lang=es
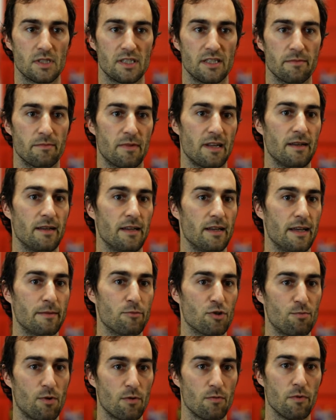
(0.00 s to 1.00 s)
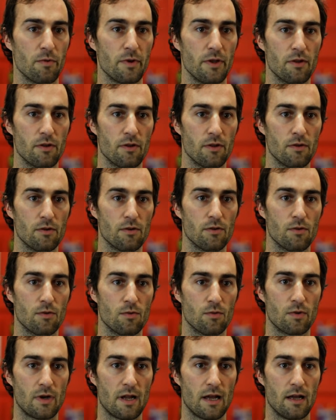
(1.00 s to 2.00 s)
siempre hemos
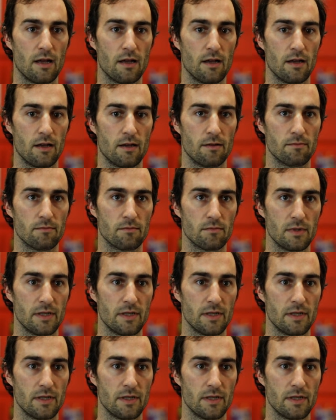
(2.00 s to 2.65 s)
promovido una